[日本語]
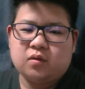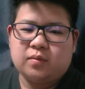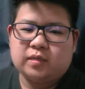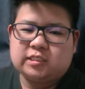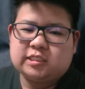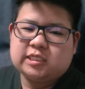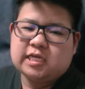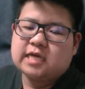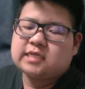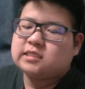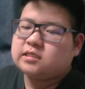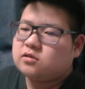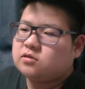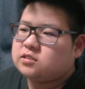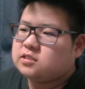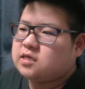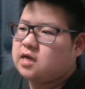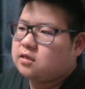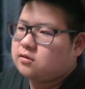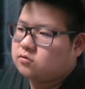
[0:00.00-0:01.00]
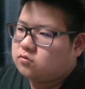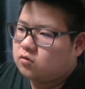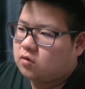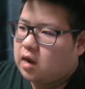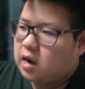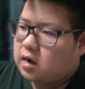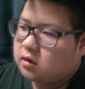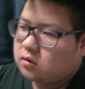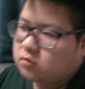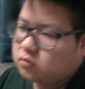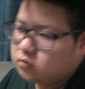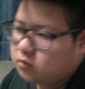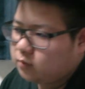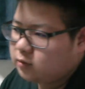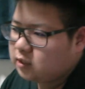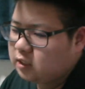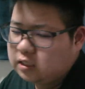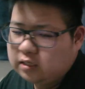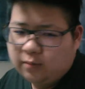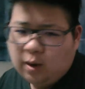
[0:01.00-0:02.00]
まあ幸せの時間と捉えることも
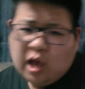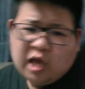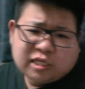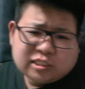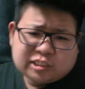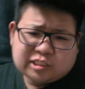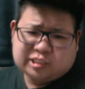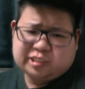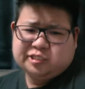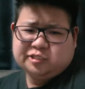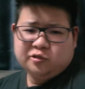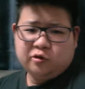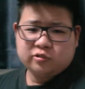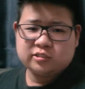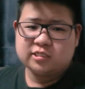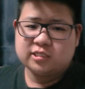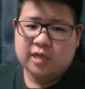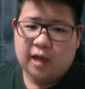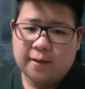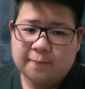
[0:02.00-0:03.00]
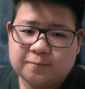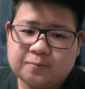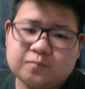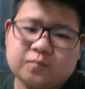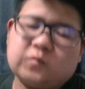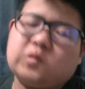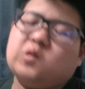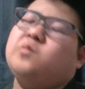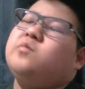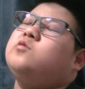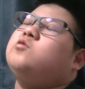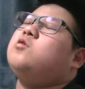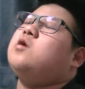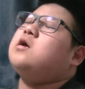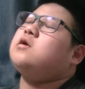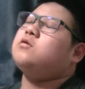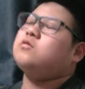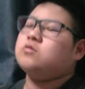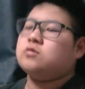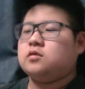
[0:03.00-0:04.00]
できれば死の時間とも捉え
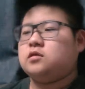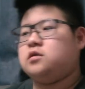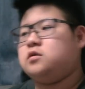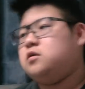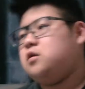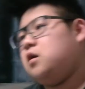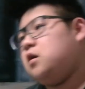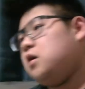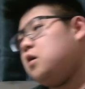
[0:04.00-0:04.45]
ることができる。